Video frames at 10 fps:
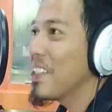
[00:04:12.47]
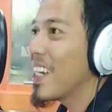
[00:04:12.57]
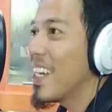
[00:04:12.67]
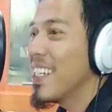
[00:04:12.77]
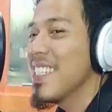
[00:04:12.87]

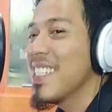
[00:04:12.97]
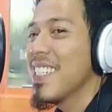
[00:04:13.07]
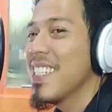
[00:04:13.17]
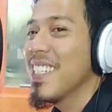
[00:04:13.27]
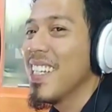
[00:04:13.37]

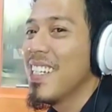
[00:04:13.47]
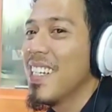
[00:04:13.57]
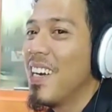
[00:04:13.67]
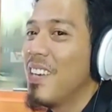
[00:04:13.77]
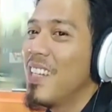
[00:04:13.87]
tradisi kita
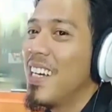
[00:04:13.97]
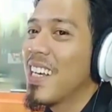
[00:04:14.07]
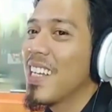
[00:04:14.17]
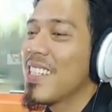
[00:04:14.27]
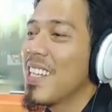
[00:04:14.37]
adalah
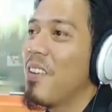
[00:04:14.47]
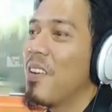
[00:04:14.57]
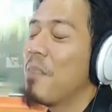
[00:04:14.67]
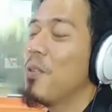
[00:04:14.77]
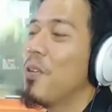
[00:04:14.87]
ngaudangkeun
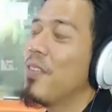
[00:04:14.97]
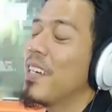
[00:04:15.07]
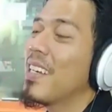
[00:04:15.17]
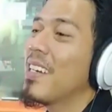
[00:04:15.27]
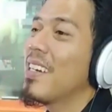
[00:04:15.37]
sahur
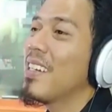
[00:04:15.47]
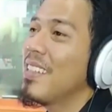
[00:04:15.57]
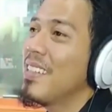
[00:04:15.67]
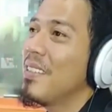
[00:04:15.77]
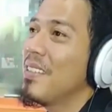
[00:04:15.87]
mudover ker
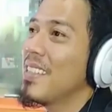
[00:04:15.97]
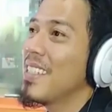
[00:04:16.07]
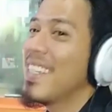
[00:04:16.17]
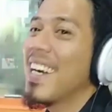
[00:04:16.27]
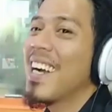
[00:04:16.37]

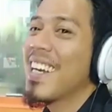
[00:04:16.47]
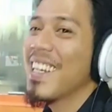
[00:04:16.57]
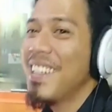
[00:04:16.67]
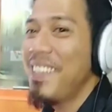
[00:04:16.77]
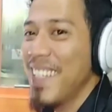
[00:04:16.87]
jajaka
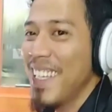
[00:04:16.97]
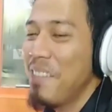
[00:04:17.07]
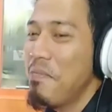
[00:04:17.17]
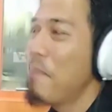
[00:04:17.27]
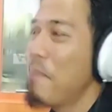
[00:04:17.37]

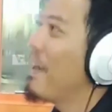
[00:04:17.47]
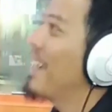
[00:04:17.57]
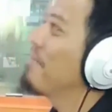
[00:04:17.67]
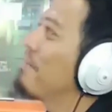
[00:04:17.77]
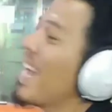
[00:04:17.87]
tuh
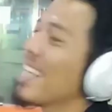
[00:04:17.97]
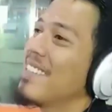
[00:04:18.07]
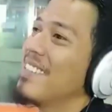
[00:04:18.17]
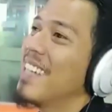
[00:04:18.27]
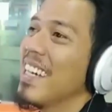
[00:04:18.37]
paling bedas
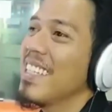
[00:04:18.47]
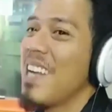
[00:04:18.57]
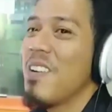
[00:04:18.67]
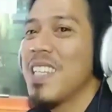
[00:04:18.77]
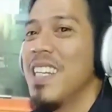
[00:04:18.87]
ngaudangkeun
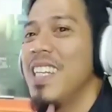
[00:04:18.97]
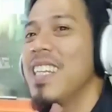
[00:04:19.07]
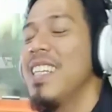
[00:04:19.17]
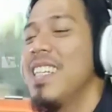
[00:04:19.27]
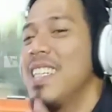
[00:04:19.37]
sahur jadi
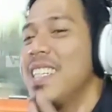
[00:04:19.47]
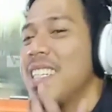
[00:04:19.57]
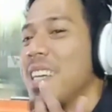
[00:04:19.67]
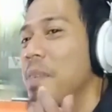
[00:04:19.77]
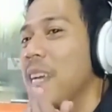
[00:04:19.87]

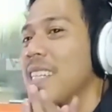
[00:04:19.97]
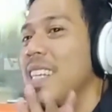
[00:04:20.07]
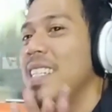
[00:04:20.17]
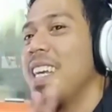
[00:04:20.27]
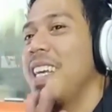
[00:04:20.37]

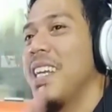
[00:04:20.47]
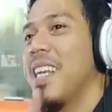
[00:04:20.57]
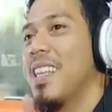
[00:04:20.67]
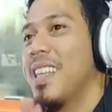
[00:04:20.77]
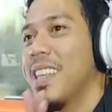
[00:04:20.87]
kebiasaan saya
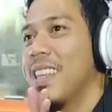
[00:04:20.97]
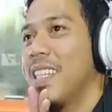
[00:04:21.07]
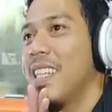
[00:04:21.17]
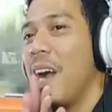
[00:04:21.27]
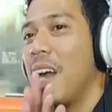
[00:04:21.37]
adalah
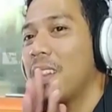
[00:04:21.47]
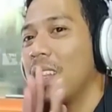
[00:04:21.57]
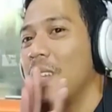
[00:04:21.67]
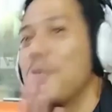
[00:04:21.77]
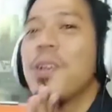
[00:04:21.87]
tidak
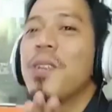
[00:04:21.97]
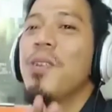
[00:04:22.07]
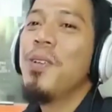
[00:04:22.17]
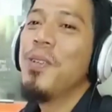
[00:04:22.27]
tidur dulu